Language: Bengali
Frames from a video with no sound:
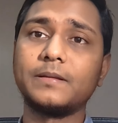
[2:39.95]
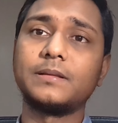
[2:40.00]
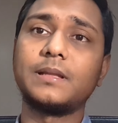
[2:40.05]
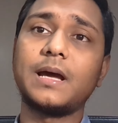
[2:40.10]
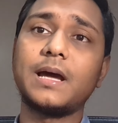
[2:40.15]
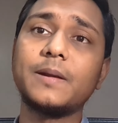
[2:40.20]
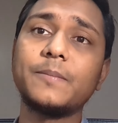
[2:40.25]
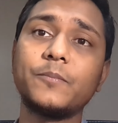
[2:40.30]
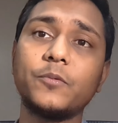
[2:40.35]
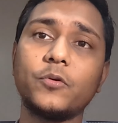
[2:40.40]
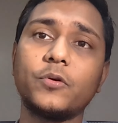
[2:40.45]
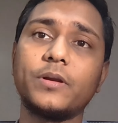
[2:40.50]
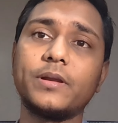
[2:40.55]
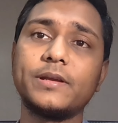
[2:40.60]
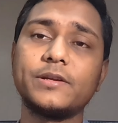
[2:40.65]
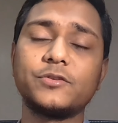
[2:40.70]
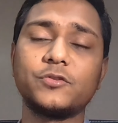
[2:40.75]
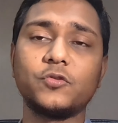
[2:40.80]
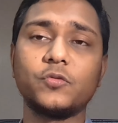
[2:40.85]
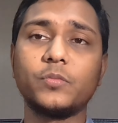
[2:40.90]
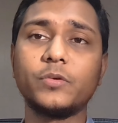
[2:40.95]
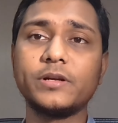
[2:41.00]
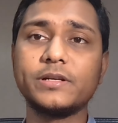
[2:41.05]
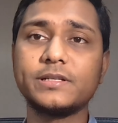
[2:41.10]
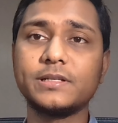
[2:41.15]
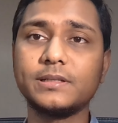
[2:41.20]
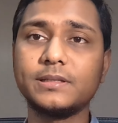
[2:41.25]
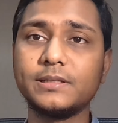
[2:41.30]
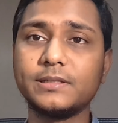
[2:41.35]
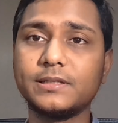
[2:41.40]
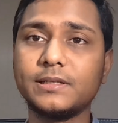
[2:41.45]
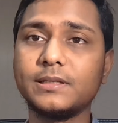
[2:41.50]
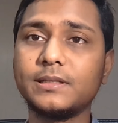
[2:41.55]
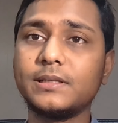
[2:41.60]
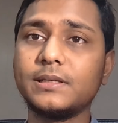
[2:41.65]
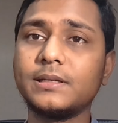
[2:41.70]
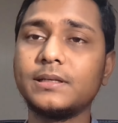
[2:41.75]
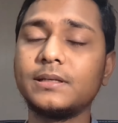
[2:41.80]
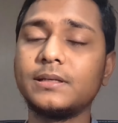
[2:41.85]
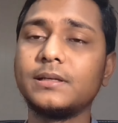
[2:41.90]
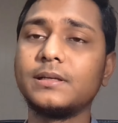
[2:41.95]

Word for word: তারপরে সময়ের সাথে সাথে